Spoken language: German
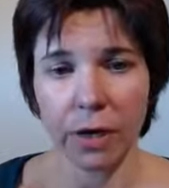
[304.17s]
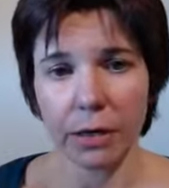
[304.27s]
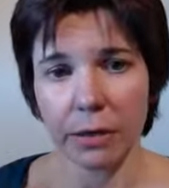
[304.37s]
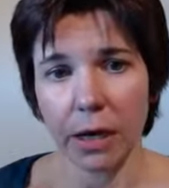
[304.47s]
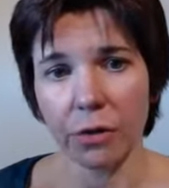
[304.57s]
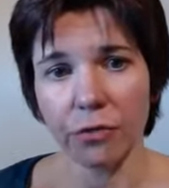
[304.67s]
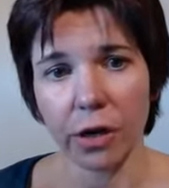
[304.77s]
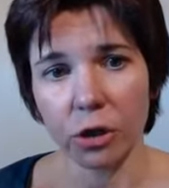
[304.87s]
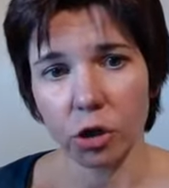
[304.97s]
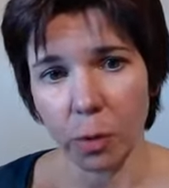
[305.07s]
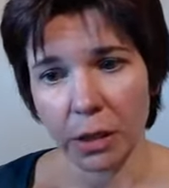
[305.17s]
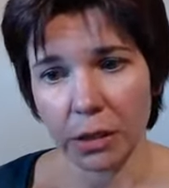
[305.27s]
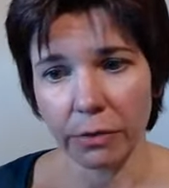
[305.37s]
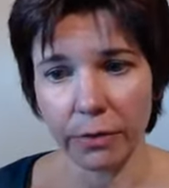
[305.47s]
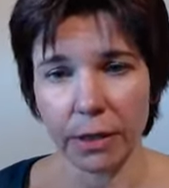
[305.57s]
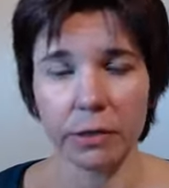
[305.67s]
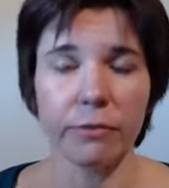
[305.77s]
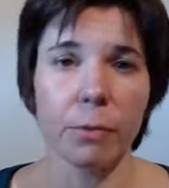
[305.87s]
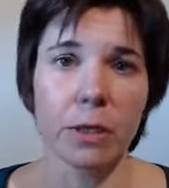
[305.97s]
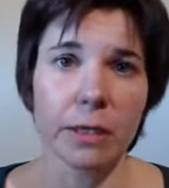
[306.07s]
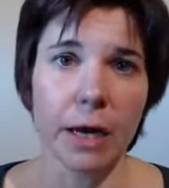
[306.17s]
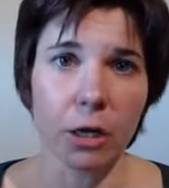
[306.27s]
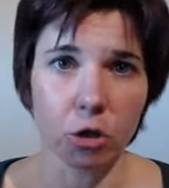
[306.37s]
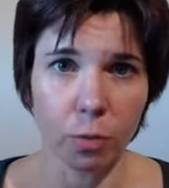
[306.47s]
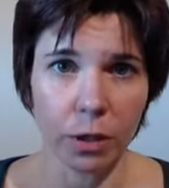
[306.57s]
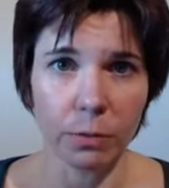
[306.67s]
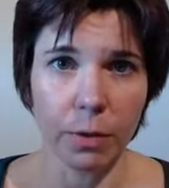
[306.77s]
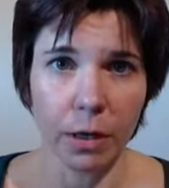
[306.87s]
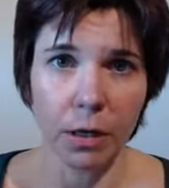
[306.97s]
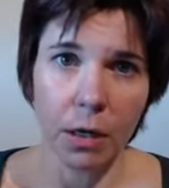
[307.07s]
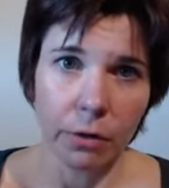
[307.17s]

weil sie einfach entspannter war, sie war besser ansprechbar,